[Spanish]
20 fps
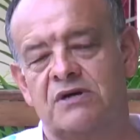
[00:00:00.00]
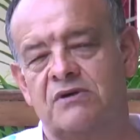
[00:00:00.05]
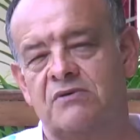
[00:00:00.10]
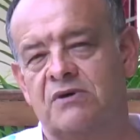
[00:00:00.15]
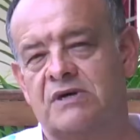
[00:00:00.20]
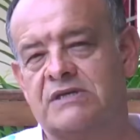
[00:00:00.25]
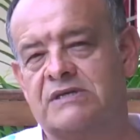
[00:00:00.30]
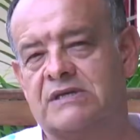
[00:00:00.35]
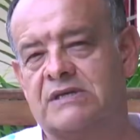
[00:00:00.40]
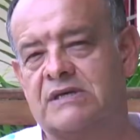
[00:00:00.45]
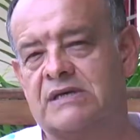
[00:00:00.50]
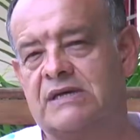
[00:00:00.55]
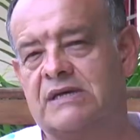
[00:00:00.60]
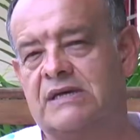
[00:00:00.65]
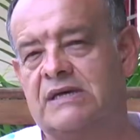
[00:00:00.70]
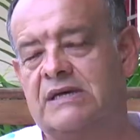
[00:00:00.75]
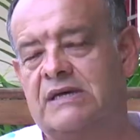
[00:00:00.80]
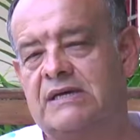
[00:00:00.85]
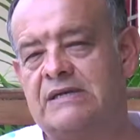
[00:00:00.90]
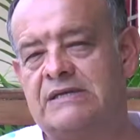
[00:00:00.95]
creo que es
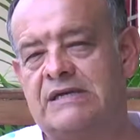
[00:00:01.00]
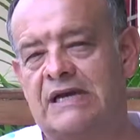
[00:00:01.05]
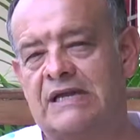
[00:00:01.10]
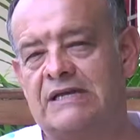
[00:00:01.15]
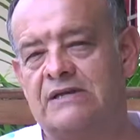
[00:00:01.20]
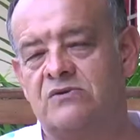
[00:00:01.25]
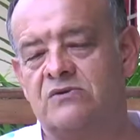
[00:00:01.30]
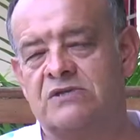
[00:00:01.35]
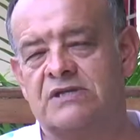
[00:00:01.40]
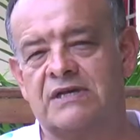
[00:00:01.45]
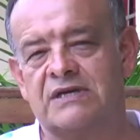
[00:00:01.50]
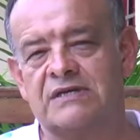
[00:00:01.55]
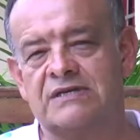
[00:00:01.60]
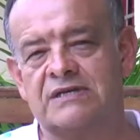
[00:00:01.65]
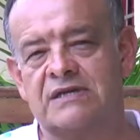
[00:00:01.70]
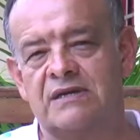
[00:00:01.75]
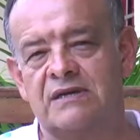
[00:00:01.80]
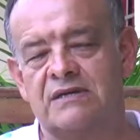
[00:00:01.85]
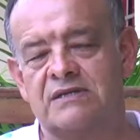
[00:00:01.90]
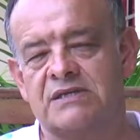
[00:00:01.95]
que ya les gusta que,
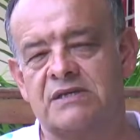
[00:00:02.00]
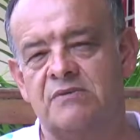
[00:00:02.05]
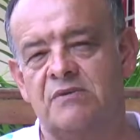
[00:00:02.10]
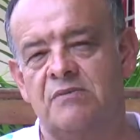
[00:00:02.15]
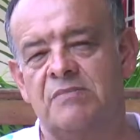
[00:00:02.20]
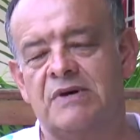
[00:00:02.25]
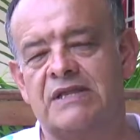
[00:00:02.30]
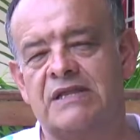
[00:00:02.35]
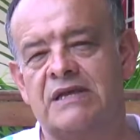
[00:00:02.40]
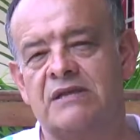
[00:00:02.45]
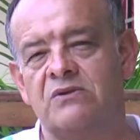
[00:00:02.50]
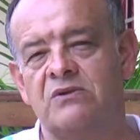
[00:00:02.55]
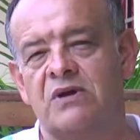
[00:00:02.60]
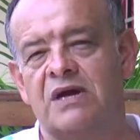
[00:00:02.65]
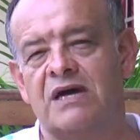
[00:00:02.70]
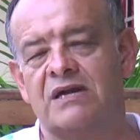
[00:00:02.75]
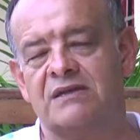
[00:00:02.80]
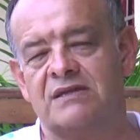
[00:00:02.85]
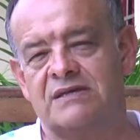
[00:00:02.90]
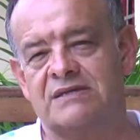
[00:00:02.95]
es le estemos mandando
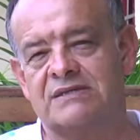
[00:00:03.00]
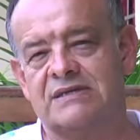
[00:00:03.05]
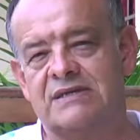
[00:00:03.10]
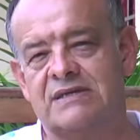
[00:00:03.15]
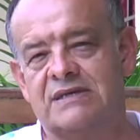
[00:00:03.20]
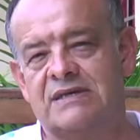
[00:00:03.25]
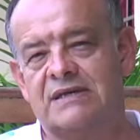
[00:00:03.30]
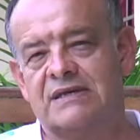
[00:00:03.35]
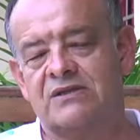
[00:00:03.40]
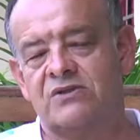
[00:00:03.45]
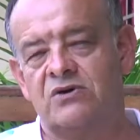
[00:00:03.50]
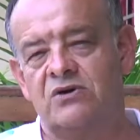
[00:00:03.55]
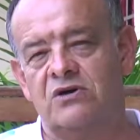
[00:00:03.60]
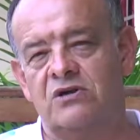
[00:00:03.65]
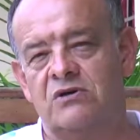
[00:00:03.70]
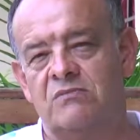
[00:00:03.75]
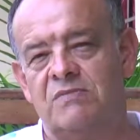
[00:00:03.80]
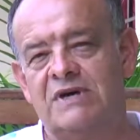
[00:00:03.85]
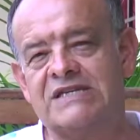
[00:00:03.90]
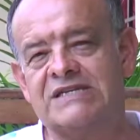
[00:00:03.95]
cartas todos
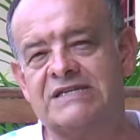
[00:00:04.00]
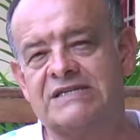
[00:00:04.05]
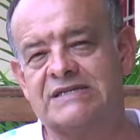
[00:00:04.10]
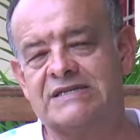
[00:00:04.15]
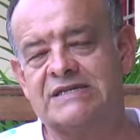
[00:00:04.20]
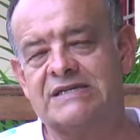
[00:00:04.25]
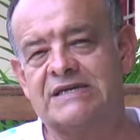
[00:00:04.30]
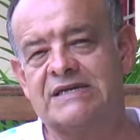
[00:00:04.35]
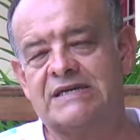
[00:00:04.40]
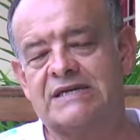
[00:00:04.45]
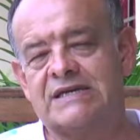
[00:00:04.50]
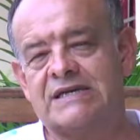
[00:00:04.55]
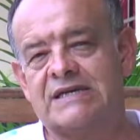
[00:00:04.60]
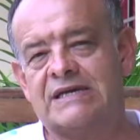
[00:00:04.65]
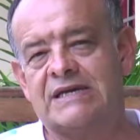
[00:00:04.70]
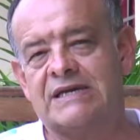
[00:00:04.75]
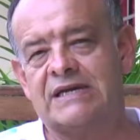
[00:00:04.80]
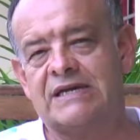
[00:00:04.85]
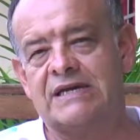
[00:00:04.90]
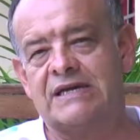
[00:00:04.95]
los meses
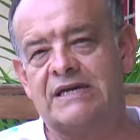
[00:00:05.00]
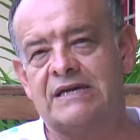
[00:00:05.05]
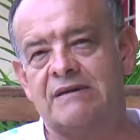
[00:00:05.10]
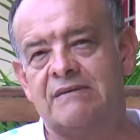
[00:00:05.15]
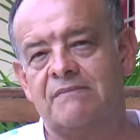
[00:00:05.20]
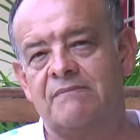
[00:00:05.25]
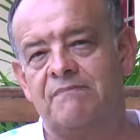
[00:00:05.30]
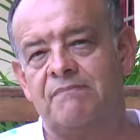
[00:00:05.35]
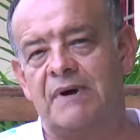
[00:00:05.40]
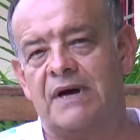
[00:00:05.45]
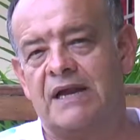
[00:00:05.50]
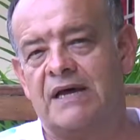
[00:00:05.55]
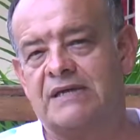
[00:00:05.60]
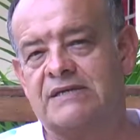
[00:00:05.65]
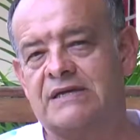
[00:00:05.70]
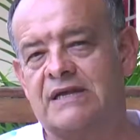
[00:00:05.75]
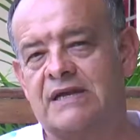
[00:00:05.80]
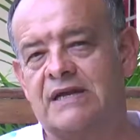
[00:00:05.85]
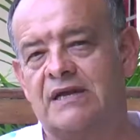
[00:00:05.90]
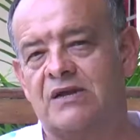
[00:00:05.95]
eh, para
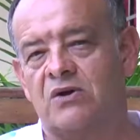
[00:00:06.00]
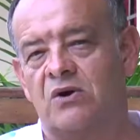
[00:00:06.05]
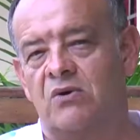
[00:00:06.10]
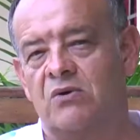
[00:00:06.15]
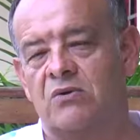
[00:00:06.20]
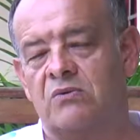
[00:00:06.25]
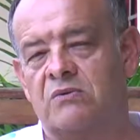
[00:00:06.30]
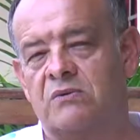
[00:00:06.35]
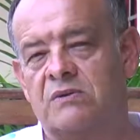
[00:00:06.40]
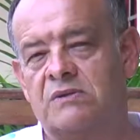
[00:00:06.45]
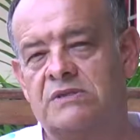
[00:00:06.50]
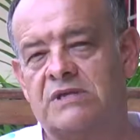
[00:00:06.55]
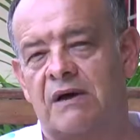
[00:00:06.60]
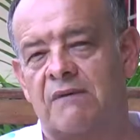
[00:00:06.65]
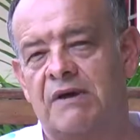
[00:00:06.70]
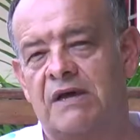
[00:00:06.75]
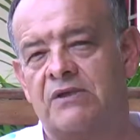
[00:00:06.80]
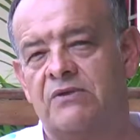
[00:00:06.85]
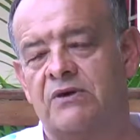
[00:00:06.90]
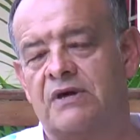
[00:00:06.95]
hacerle el cobro,
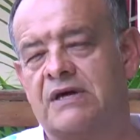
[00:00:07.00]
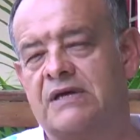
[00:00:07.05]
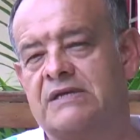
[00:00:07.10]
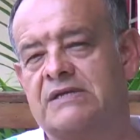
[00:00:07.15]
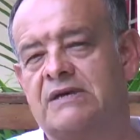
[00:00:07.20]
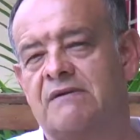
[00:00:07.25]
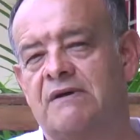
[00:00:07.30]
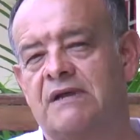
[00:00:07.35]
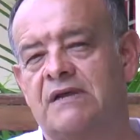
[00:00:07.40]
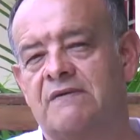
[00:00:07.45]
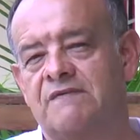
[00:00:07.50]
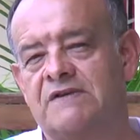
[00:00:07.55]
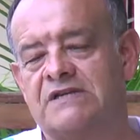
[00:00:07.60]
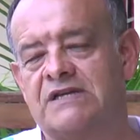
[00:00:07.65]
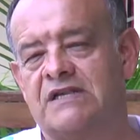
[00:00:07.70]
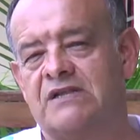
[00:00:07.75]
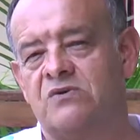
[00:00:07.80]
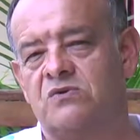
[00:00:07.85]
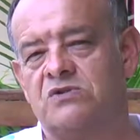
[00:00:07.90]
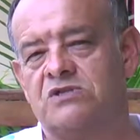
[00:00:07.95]
sabiendo que se
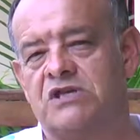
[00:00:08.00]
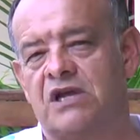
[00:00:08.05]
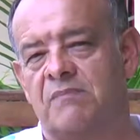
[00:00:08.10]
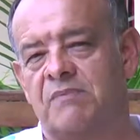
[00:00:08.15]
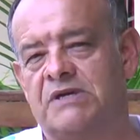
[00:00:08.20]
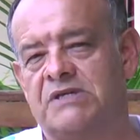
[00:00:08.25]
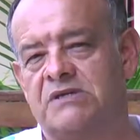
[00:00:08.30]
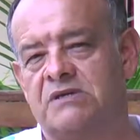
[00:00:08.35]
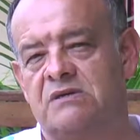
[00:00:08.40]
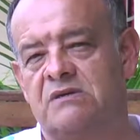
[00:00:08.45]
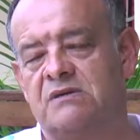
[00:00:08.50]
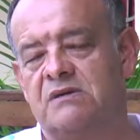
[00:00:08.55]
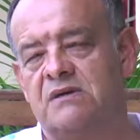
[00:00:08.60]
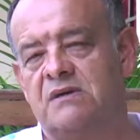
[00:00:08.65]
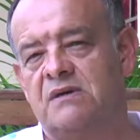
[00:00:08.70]
benefician de un servicio